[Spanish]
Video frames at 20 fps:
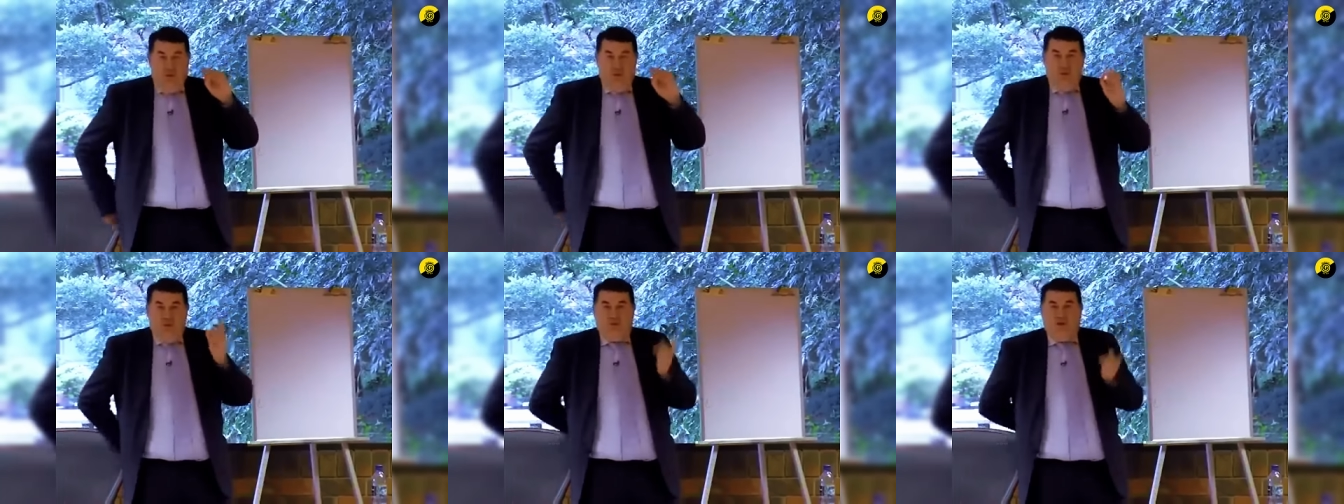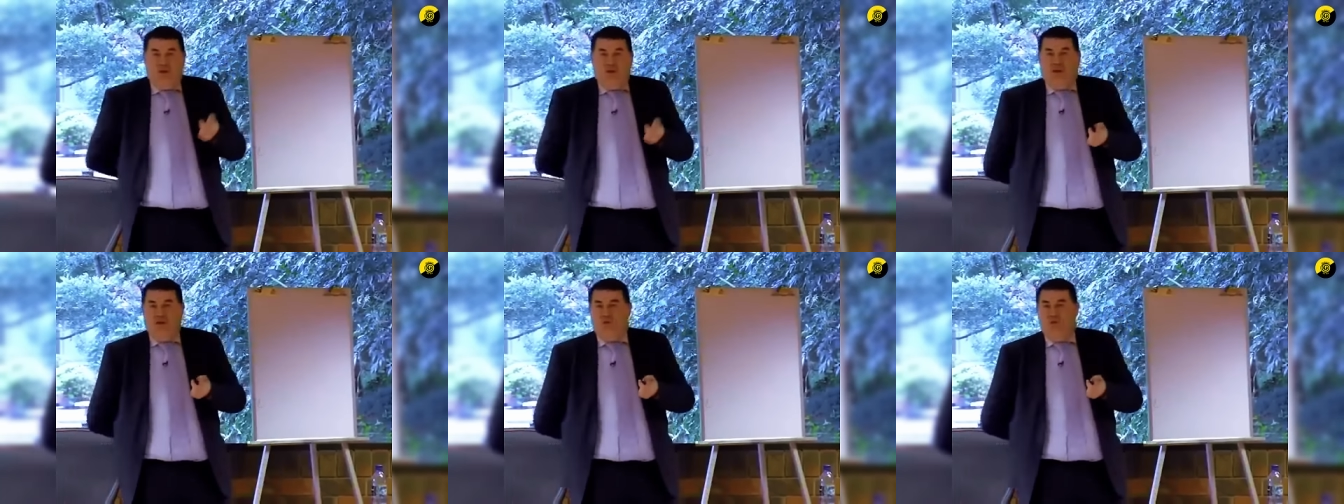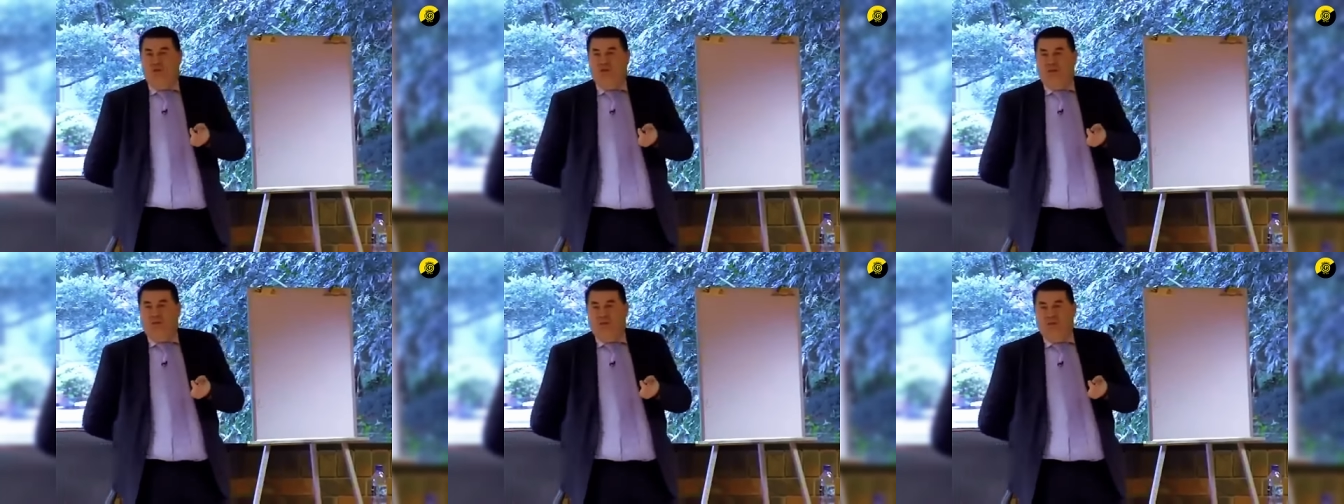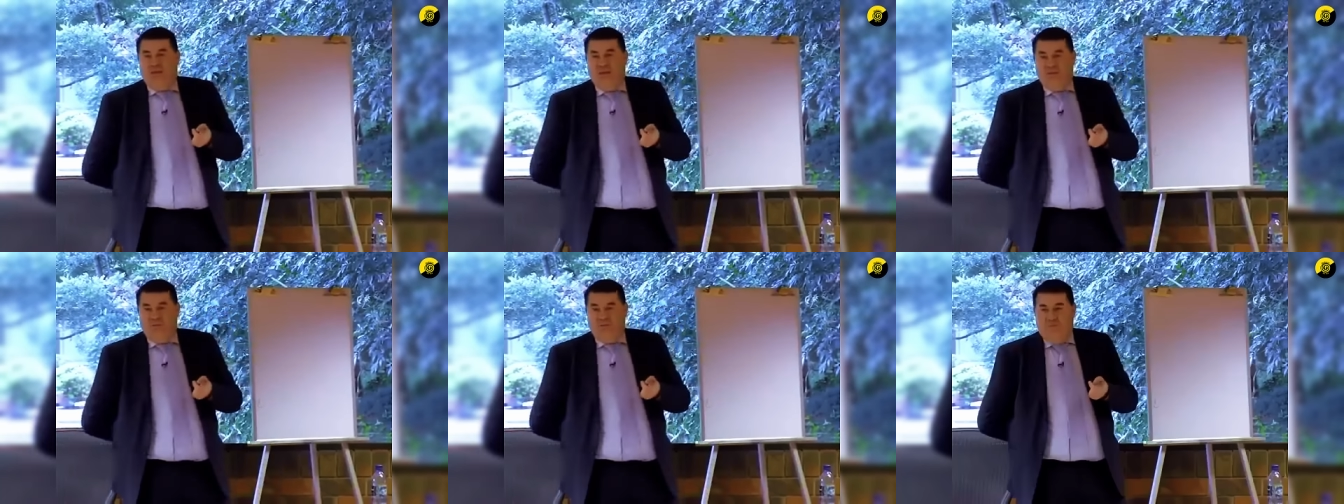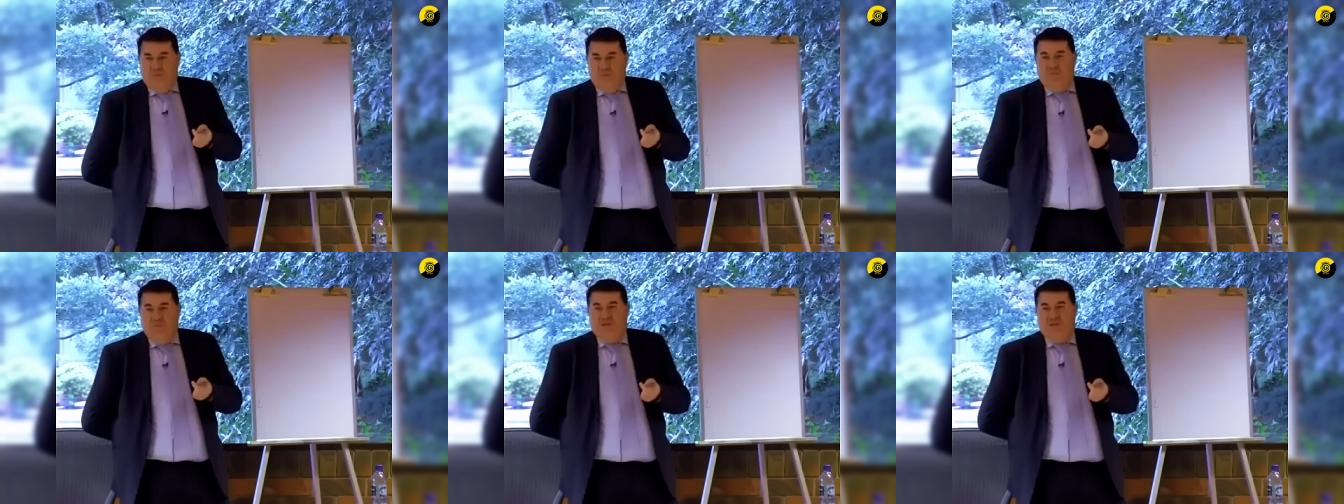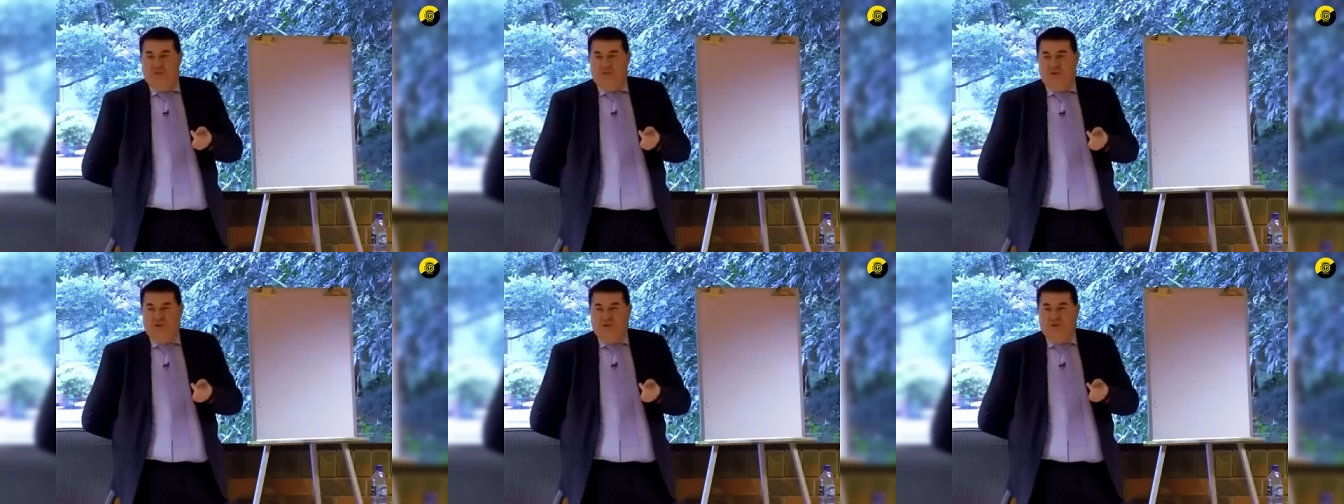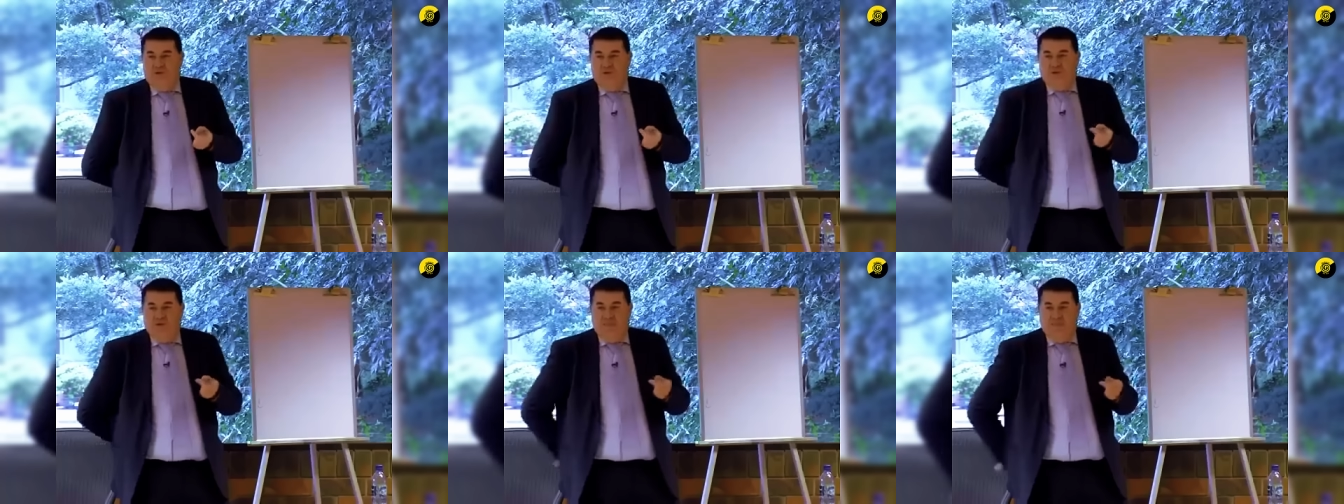es, es un determinismo, el marxismo sí que es un
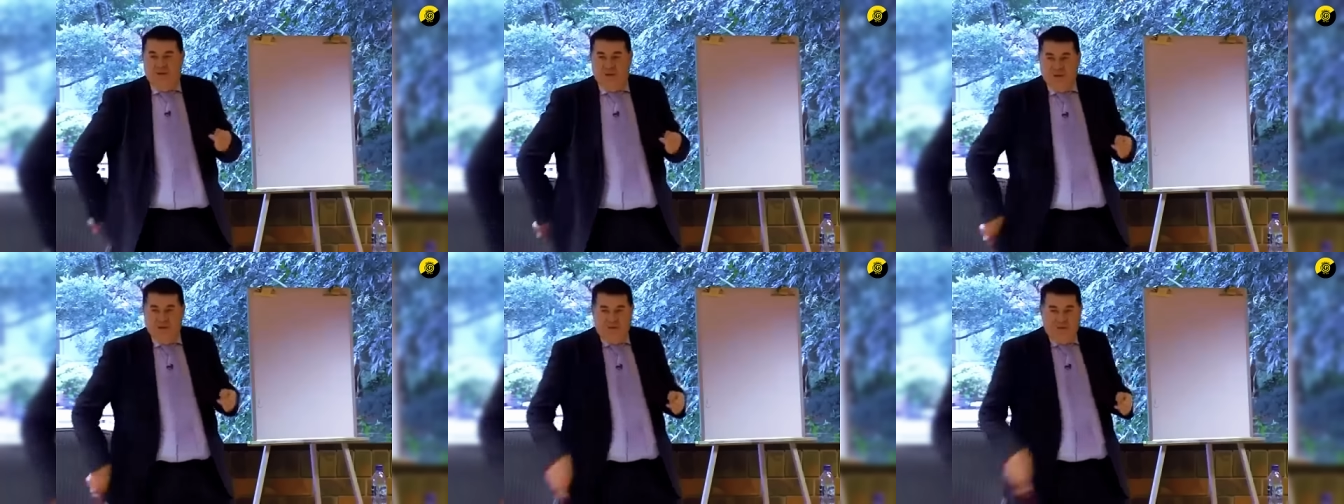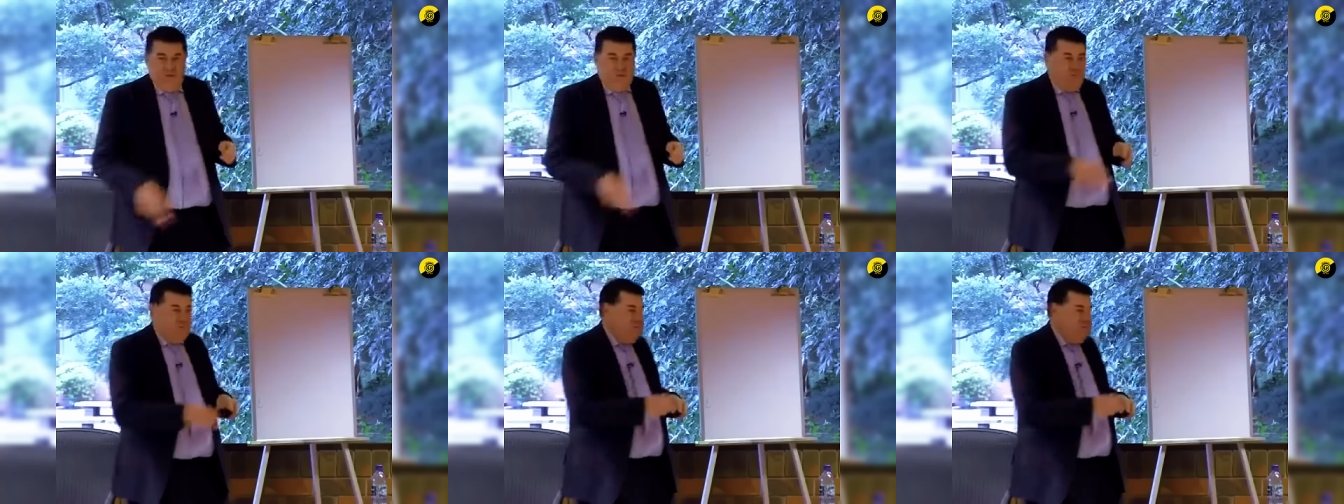determinismo.